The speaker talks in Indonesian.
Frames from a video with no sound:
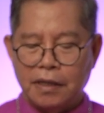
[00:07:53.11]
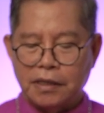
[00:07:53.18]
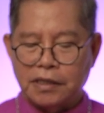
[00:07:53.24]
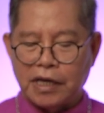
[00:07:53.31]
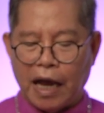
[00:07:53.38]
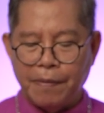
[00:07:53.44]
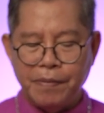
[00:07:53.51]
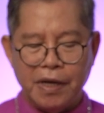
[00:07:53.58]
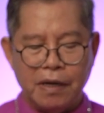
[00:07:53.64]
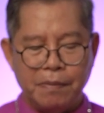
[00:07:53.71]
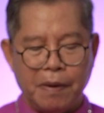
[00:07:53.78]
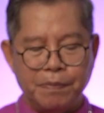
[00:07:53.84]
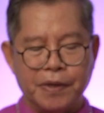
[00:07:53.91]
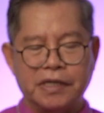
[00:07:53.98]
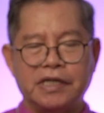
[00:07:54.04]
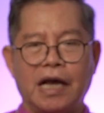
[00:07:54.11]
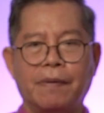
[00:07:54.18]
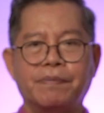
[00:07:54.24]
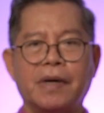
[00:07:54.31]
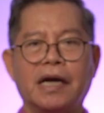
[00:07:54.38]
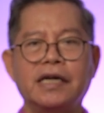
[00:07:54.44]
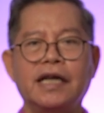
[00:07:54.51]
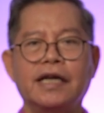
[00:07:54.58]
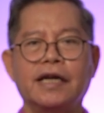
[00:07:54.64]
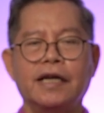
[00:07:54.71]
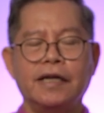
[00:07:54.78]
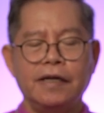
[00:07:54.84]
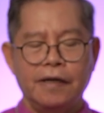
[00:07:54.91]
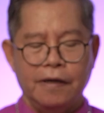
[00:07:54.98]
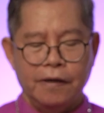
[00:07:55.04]
sambil mempersiapkan
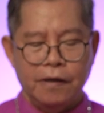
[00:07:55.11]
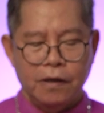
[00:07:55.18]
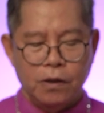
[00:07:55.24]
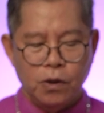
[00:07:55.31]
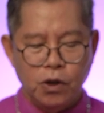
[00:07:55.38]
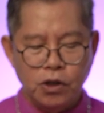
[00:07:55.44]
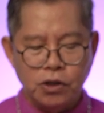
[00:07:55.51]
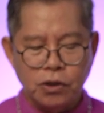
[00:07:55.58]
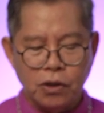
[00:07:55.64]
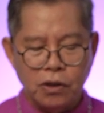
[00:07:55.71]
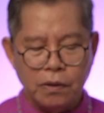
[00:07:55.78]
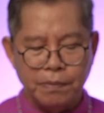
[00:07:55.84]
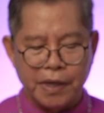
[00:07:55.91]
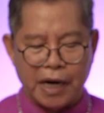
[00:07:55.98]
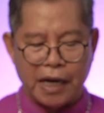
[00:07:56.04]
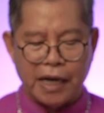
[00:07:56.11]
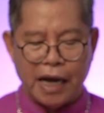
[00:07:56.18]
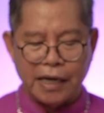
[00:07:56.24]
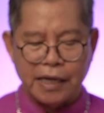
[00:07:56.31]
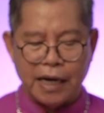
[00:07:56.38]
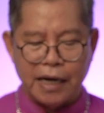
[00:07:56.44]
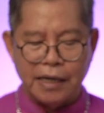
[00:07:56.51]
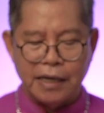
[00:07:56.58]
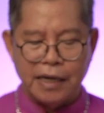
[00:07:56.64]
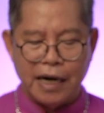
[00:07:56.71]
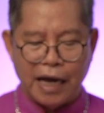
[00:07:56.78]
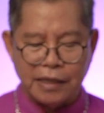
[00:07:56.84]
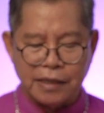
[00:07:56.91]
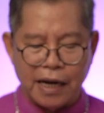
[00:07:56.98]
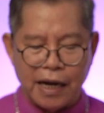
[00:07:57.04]
diri untuk merayakan
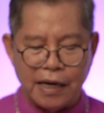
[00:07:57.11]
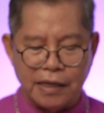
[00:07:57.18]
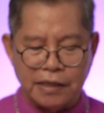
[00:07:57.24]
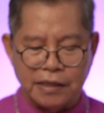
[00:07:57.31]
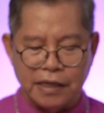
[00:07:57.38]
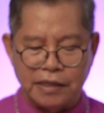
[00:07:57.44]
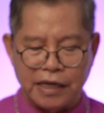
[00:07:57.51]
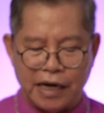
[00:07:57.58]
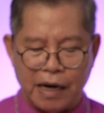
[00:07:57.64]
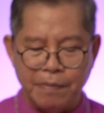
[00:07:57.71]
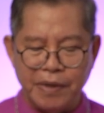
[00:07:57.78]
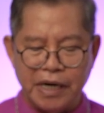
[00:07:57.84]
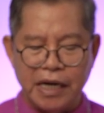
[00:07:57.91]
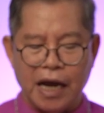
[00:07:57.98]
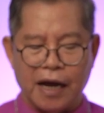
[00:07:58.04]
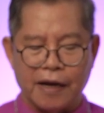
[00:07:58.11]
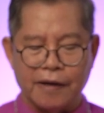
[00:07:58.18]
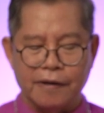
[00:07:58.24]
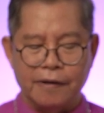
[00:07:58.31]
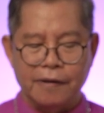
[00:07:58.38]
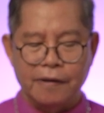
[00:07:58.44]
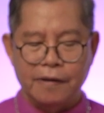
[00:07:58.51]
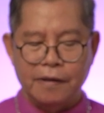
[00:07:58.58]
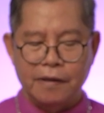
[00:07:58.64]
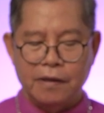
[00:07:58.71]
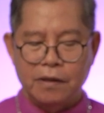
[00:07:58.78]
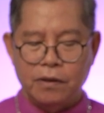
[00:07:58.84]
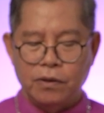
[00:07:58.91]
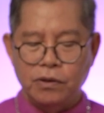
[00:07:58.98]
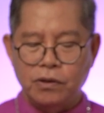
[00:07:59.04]
Natal secara meriah
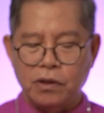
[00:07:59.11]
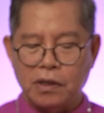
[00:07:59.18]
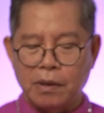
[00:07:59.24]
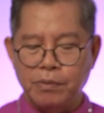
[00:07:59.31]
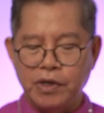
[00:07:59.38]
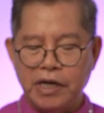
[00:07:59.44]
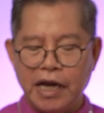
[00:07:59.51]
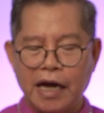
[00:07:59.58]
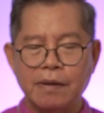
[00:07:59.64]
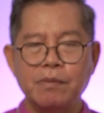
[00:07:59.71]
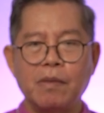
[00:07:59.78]
untuk kemudian